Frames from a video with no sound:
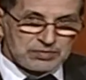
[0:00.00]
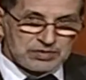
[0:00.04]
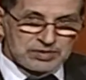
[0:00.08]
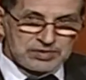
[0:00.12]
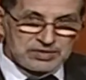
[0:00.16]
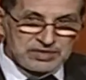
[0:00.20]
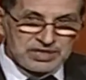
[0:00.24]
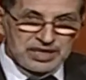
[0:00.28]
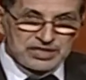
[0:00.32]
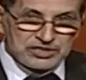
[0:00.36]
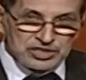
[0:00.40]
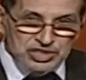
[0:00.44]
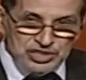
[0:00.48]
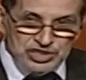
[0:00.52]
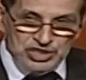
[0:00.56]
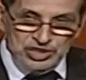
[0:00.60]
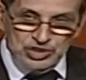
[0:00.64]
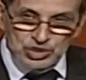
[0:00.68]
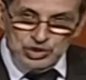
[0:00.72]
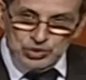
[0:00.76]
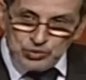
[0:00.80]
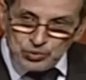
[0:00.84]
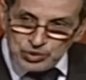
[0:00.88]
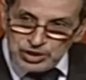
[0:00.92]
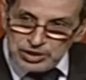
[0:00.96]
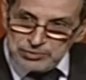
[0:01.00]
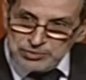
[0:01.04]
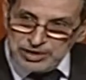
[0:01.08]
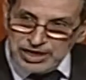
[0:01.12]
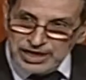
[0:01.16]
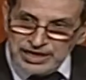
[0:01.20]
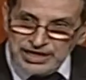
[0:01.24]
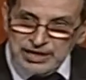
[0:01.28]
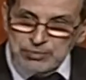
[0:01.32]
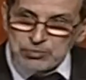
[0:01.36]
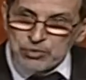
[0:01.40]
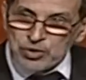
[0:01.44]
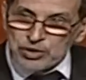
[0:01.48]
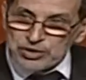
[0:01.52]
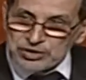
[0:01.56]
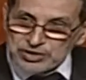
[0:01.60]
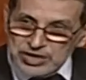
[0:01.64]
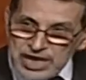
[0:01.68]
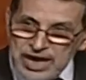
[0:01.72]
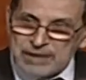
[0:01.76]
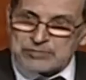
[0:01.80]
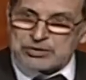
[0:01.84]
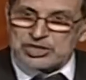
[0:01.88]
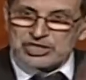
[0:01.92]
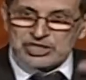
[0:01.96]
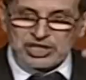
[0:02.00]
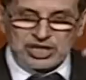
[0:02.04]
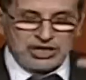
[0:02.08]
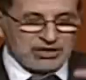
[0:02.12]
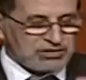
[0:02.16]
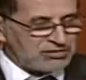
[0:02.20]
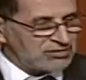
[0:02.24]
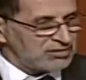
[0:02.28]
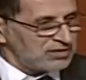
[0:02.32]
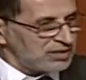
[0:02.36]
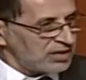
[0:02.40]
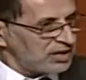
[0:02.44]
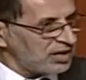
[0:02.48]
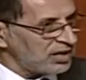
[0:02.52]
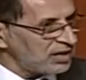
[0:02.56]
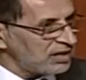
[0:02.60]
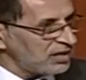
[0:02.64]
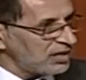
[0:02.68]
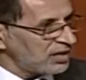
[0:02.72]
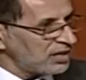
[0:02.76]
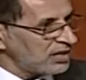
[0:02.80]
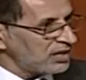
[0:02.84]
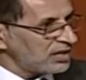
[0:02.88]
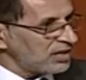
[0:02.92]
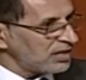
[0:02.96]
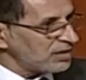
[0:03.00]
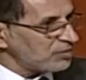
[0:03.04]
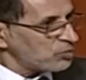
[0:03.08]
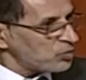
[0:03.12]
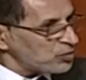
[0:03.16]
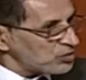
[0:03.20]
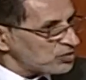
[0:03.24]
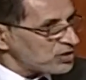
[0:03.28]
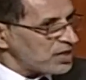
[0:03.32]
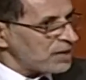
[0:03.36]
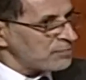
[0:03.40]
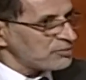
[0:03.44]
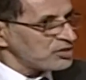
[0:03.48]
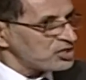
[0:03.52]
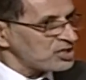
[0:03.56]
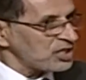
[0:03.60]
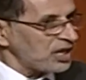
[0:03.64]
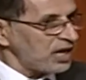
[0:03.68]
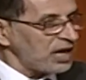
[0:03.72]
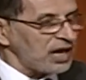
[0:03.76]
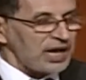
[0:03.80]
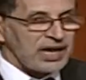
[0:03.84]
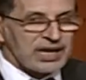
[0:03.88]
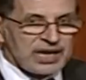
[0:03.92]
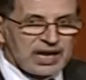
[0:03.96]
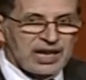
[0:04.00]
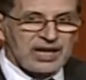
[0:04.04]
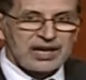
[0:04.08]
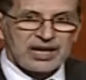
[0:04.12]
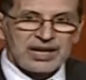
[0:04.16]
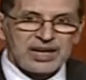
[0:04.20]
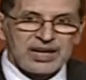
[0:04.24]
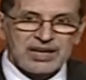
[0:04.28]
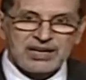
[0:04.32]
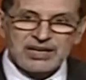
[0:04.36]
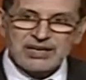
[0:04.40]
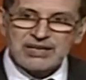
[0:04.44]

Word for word: استراتيجيه التكوين المهني مندمجه مندمجه على الاقل